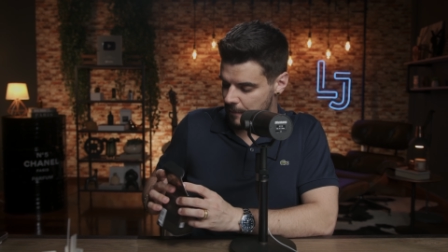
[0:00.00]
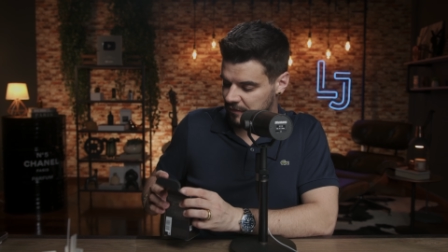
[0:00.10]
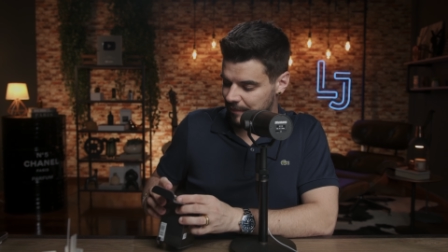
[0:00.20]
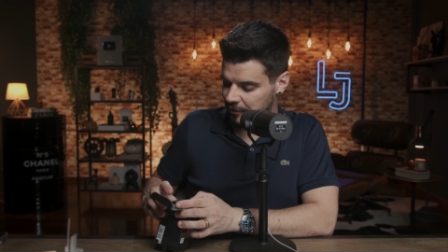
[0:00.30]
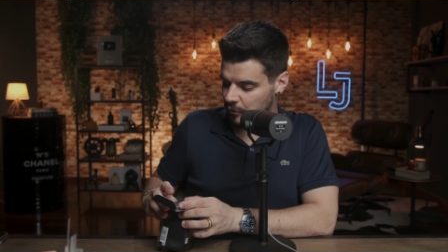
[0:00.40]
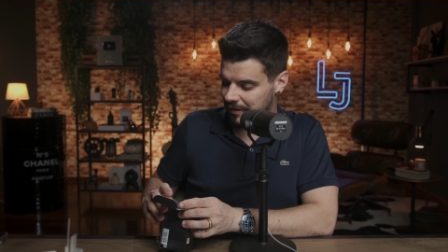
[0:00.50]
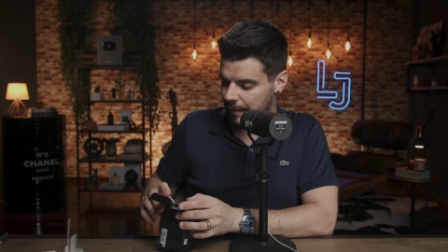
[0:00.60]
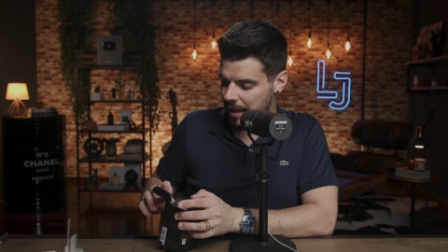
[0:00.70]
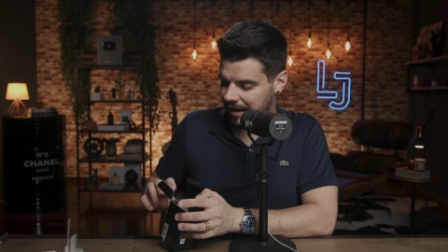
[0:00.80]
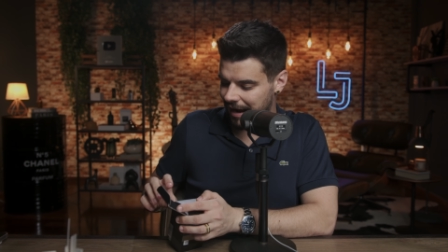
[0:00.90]
Espero que eu
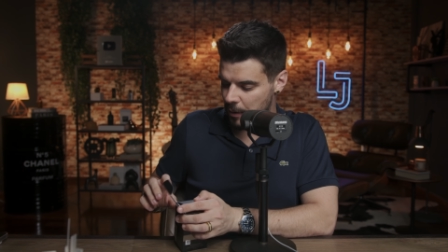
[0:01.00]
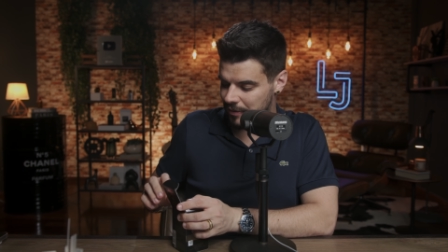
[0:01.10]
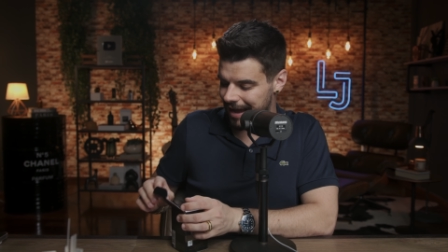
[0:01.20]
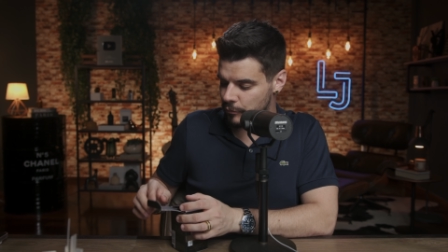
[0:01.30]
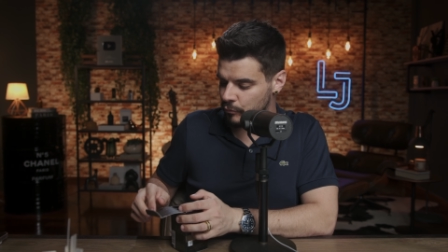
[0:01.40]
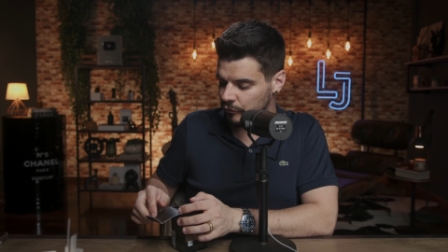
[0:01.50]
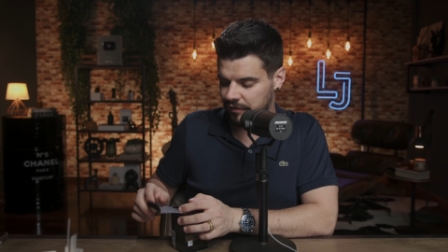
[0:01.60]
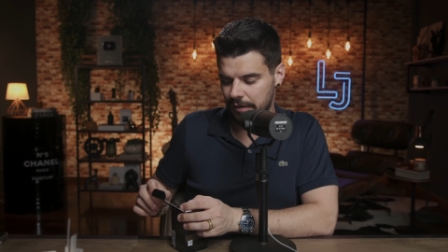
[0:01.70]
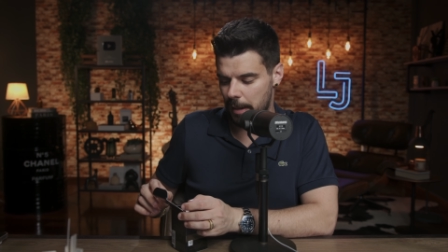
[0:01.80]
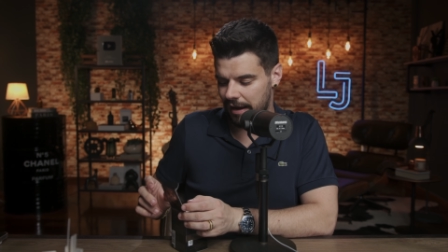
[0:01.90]
quebre a cara. Eu quero muito
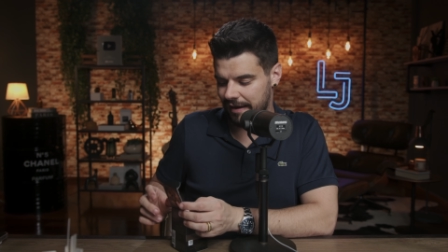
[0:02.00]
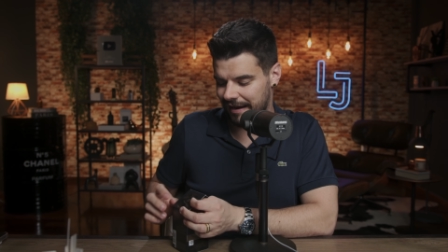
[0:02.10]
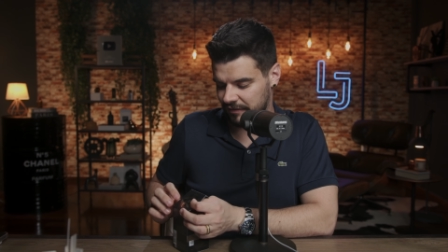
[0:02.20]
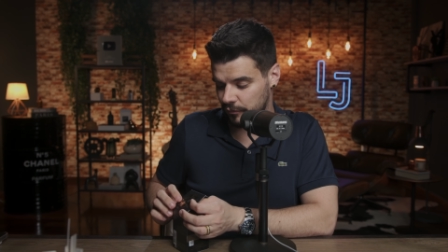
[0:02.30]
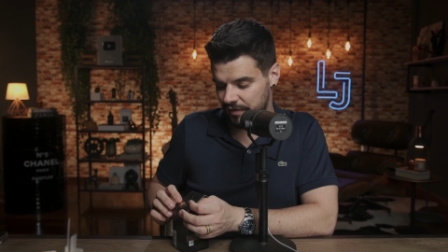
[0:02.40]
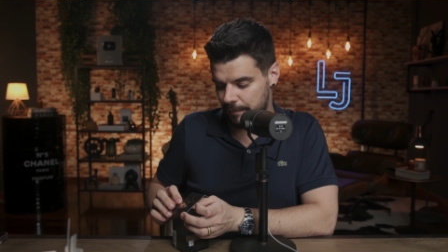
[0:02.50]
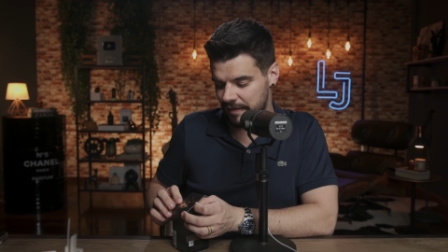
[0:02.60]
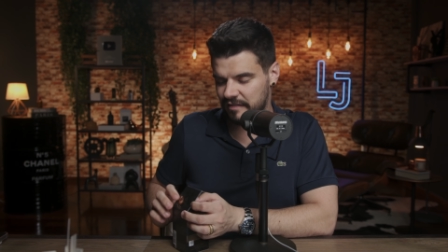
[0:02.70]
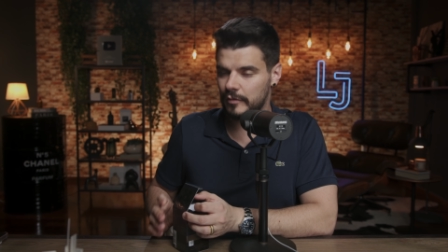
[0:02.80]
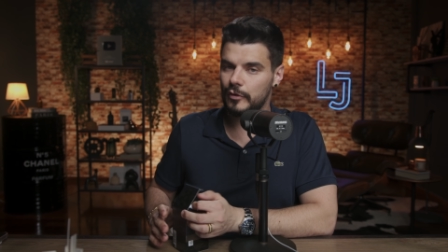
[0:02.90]
quebrar a cara. Não fique
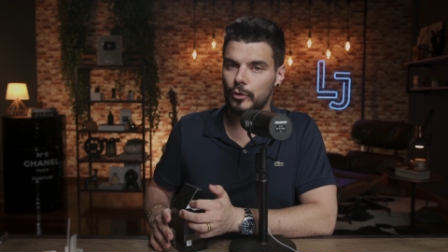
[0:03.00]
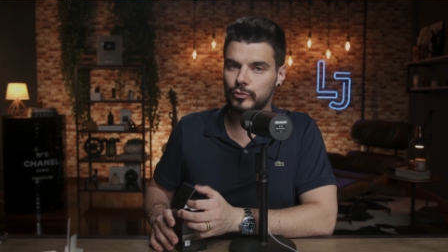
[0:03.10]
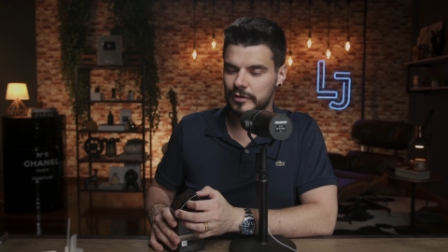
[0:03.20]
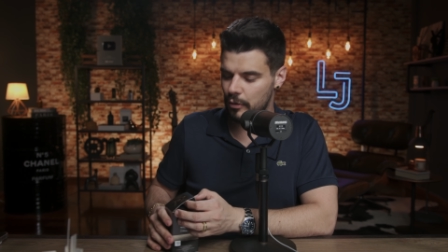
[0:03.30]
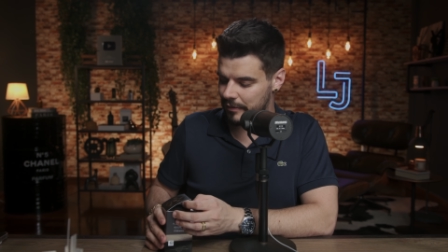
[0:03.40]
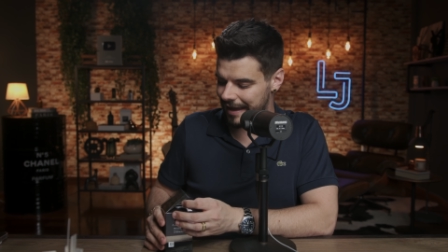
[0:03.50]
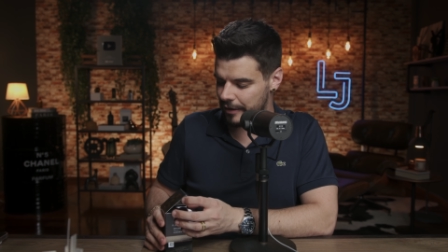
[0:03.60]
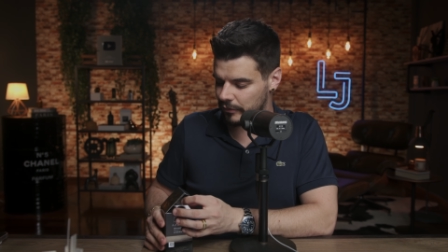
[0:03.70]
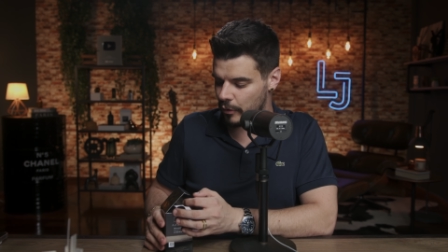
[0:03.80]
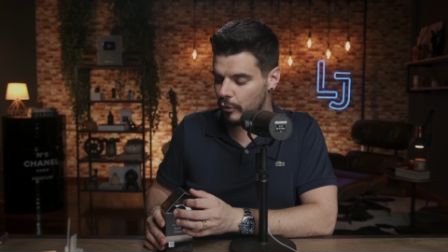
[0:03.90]
pensando que eu, que eu
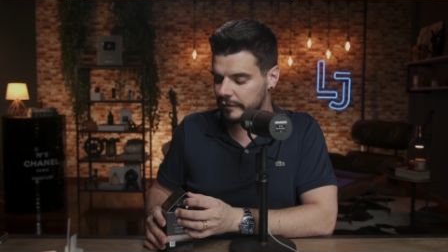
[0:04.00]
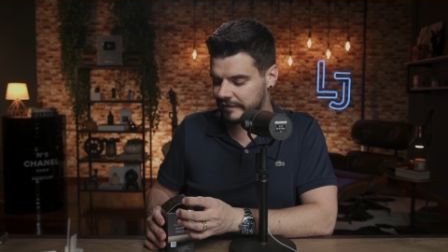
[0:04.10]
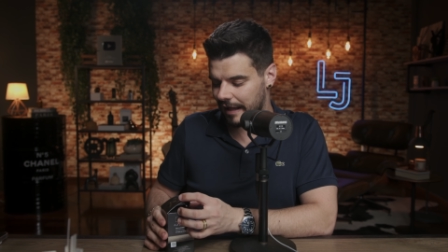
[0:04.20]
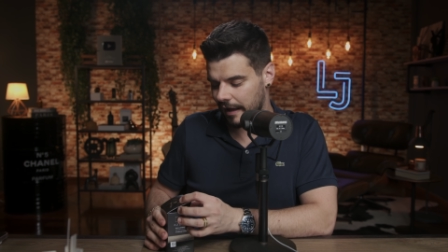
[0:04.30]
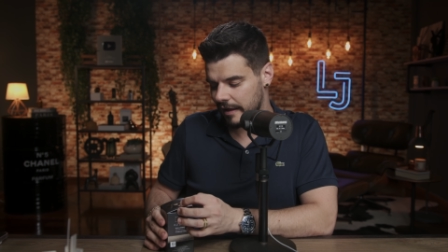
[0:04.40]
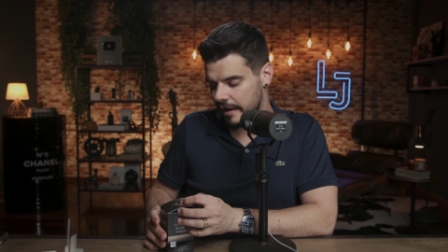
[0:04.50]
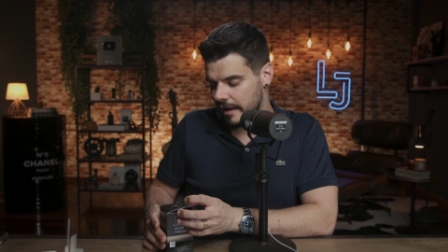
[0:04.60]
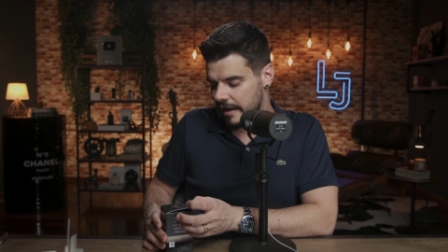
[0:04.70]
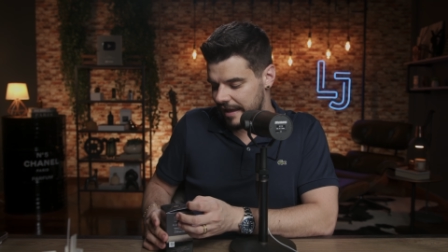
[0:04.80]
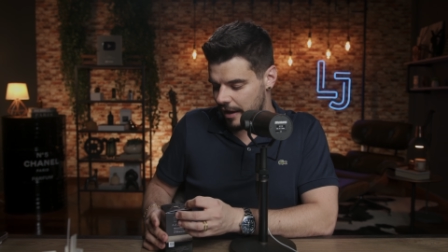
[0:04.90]
quero não gostar
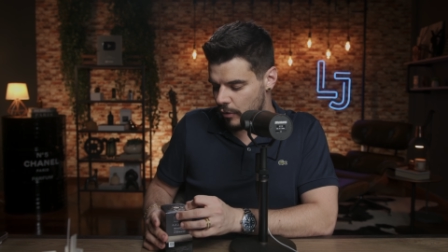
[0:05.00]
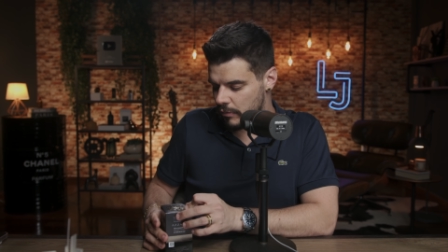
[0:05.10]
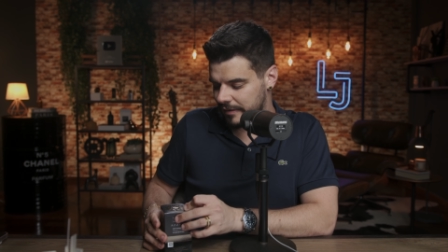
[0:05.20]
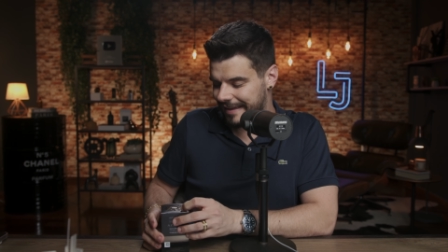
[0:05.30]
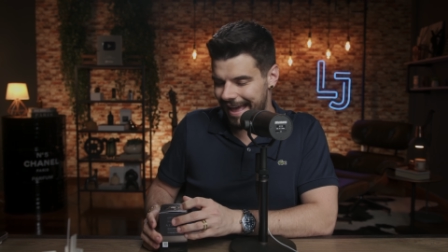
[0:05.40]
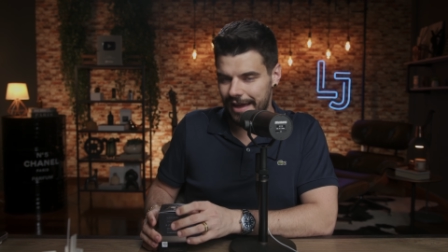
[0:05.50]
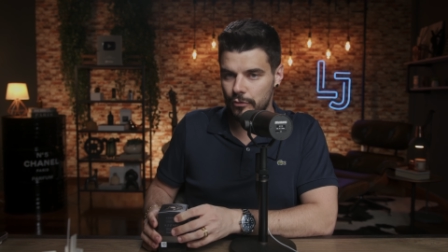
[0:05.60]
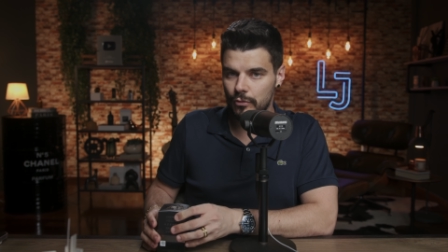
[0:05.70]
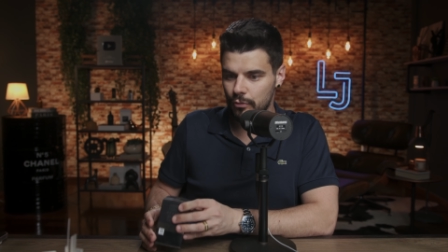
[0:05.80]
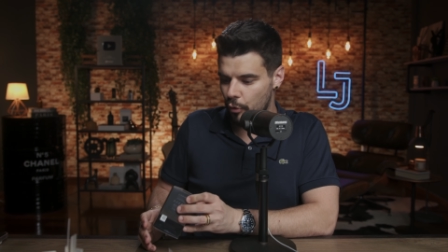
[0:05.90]
eu
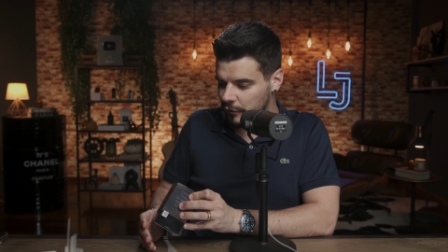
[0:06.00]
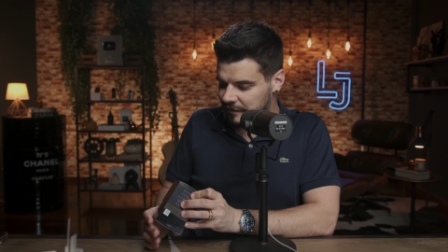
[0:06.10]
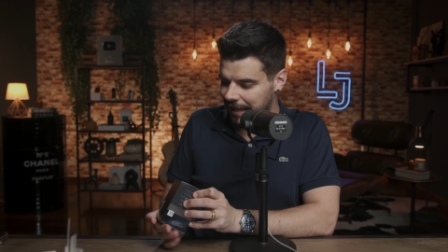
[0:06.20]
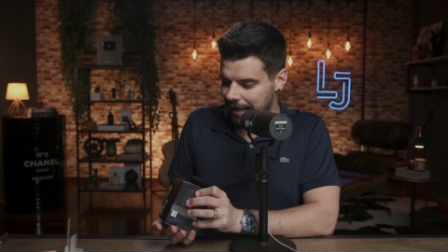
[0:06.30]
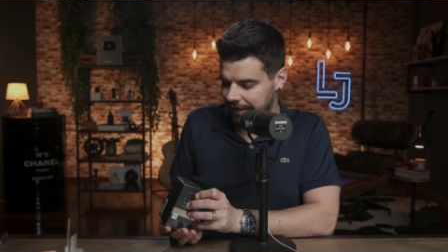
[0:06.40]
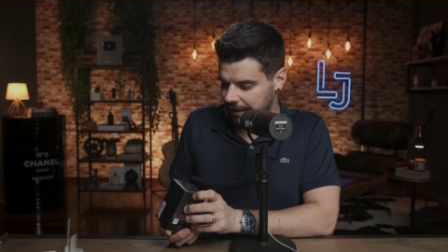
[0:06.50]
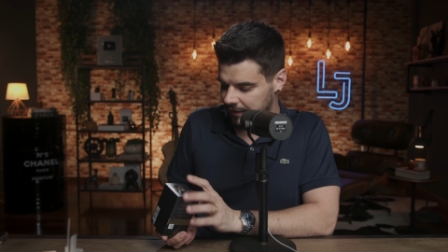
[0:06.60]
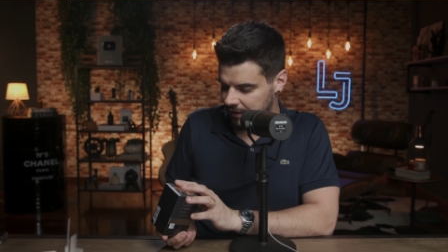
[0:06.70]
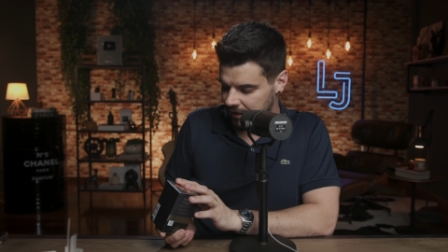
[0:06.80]
quero gostar, né?